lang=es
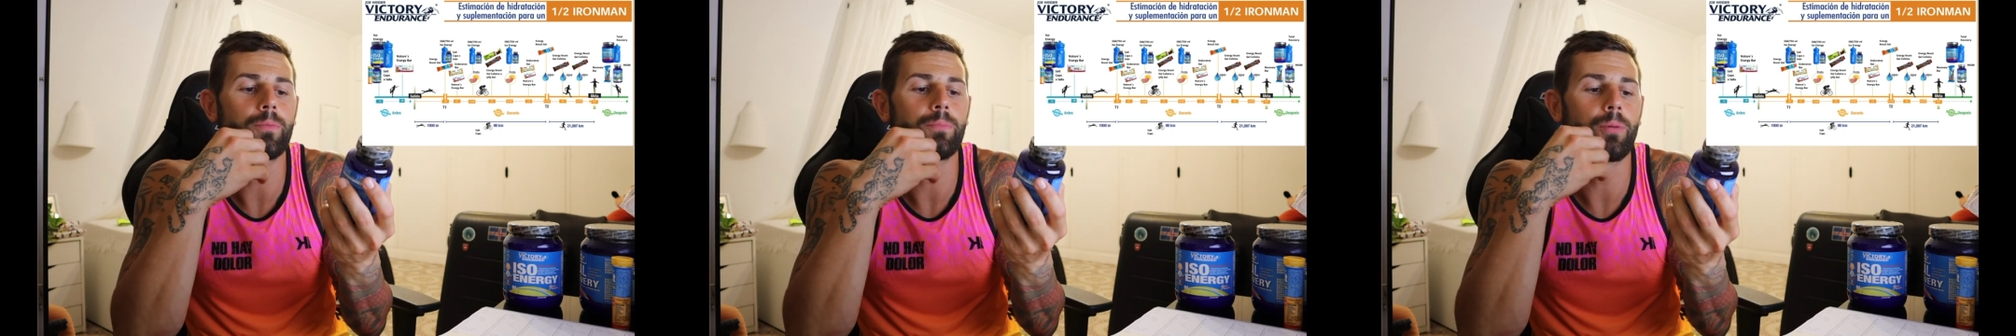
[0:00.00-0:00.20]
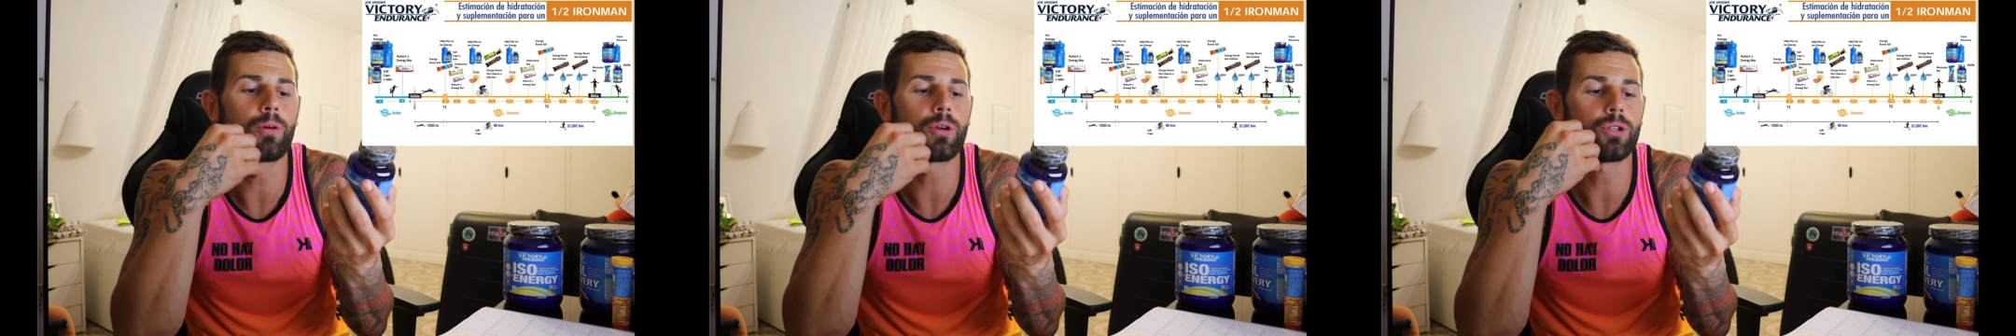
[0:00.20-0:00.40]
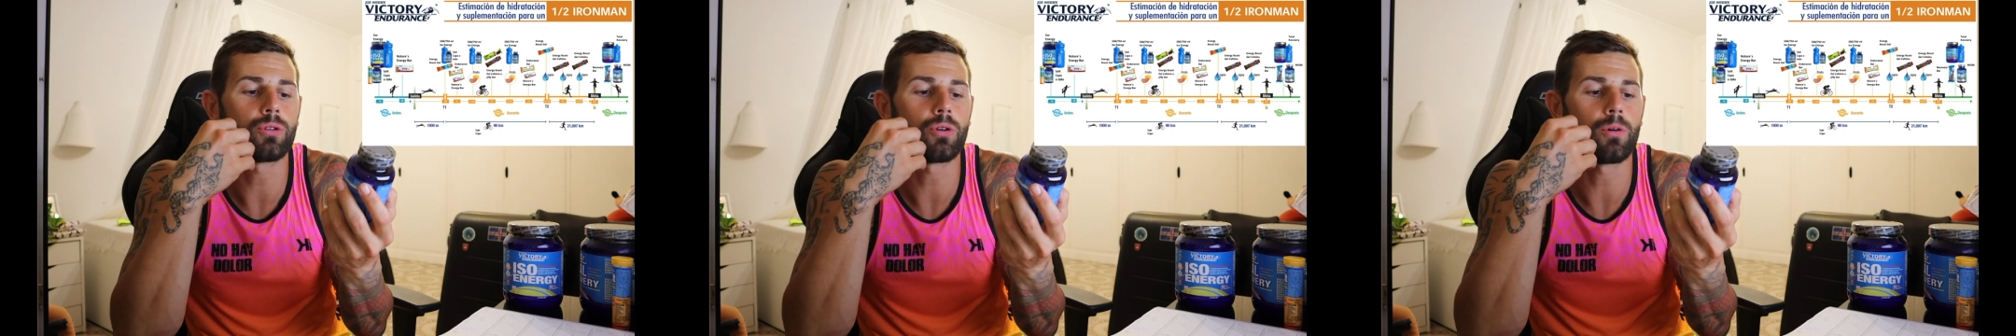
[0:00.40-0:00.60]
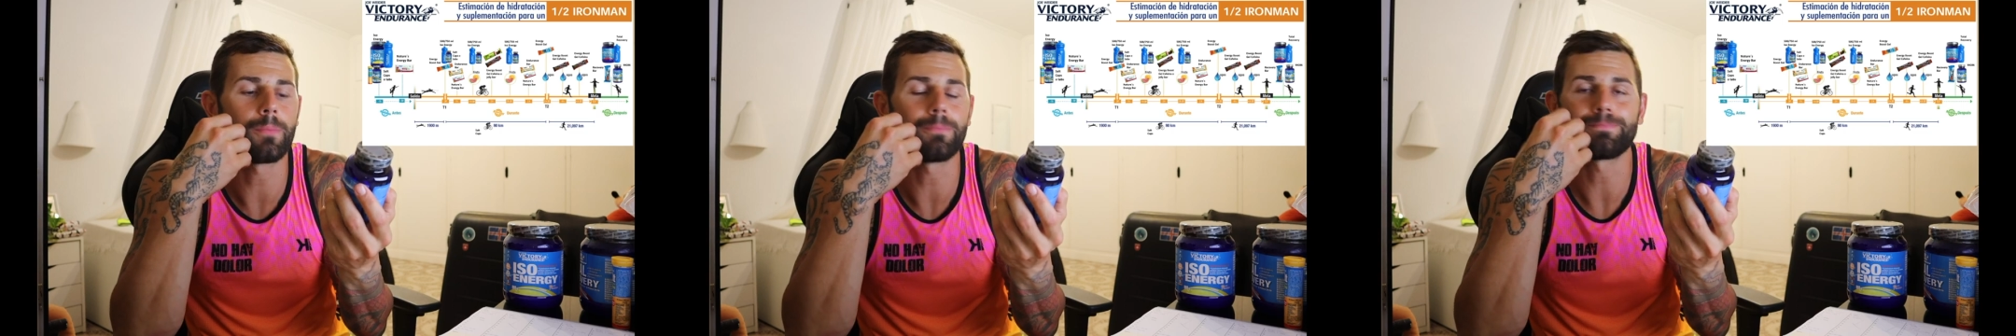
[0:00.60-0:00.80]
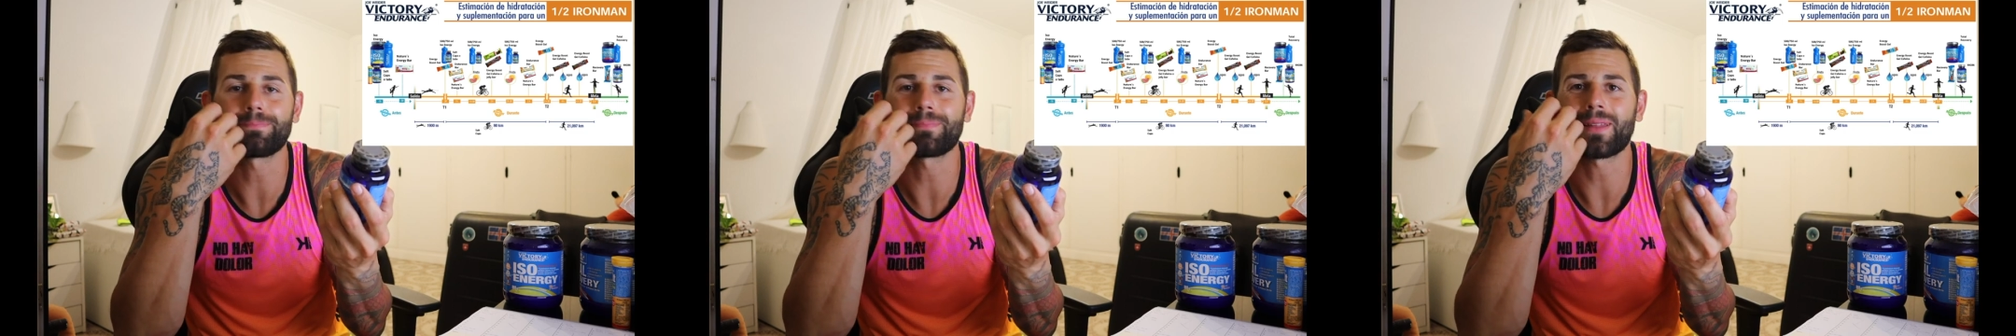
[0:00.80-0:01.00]
un
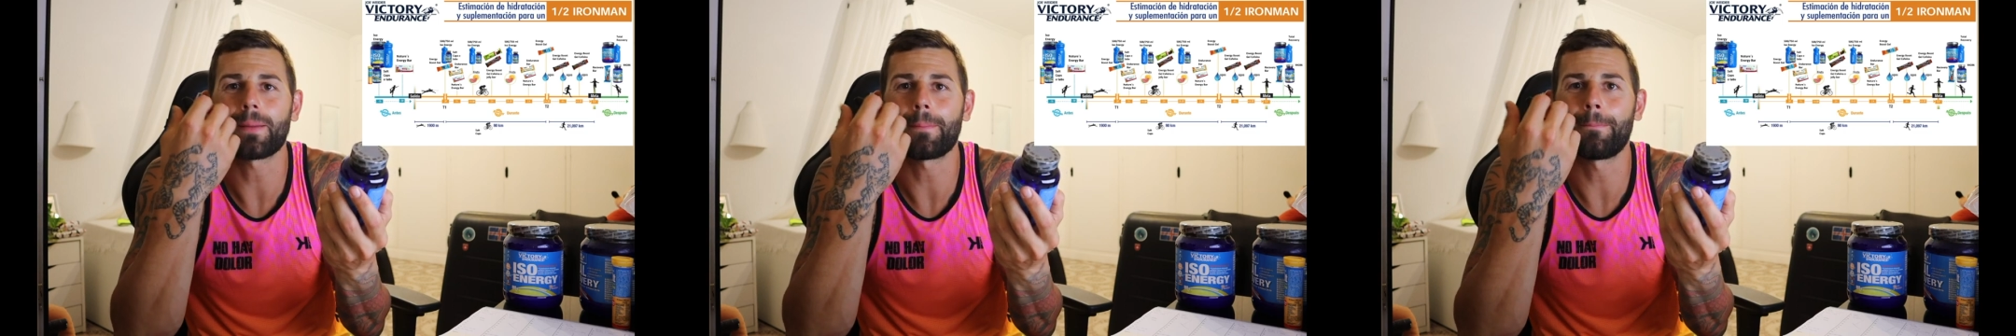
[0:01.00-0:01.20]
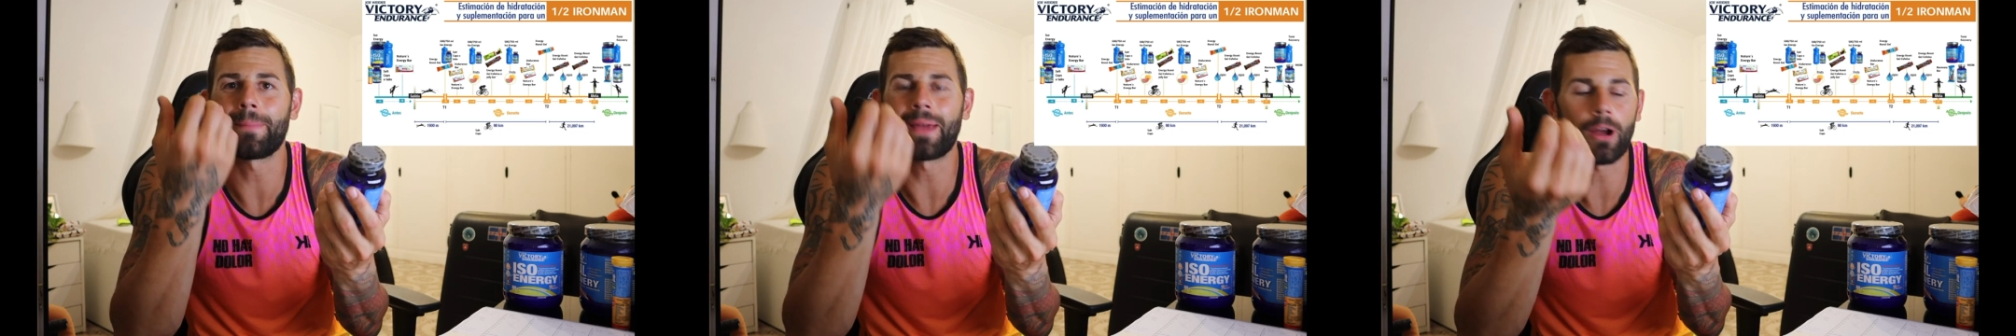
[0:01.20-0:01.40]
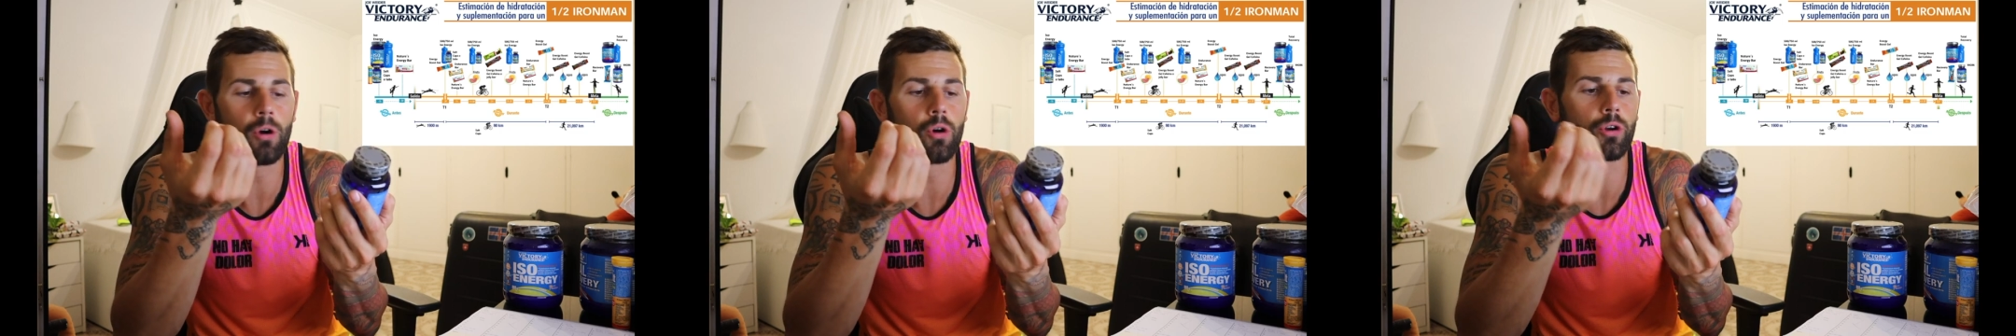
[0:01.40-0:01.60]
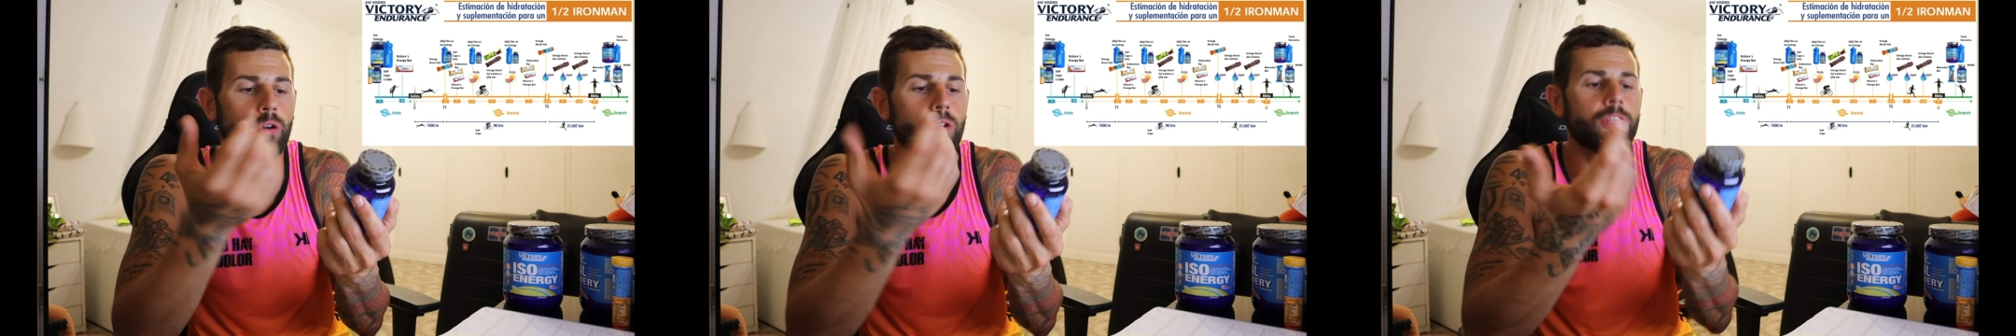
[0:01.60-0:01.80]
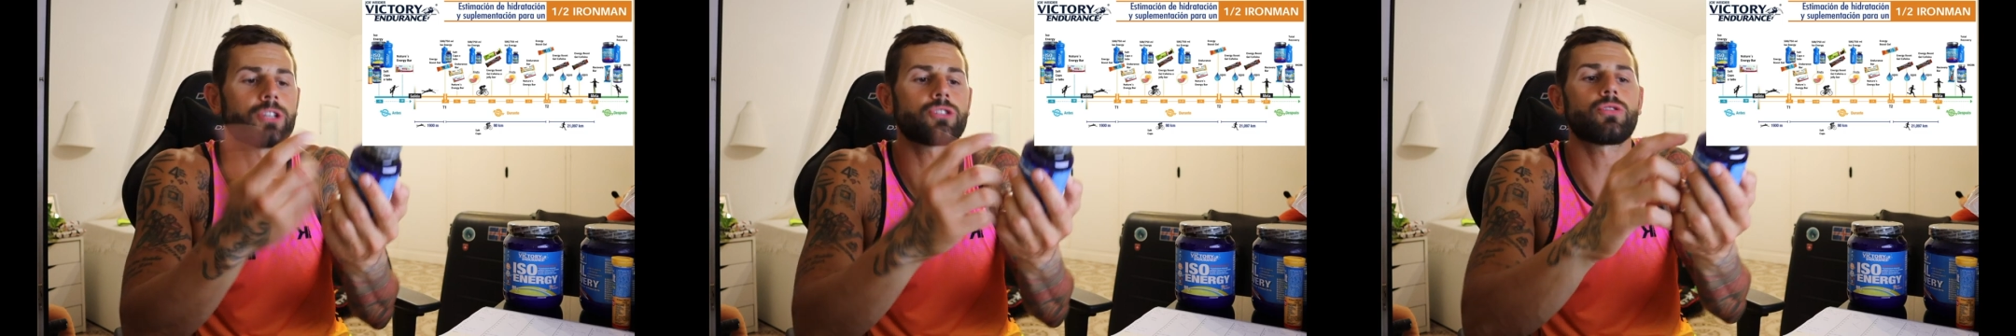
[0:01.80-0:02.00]
poquito mejor,
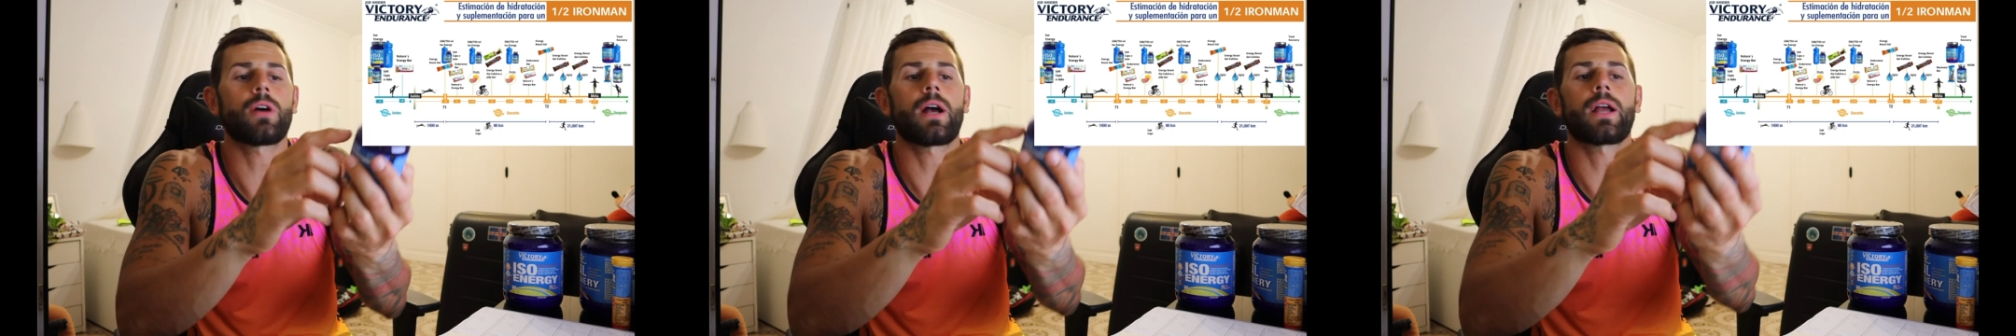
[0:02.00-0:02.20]
¿no? De hecho,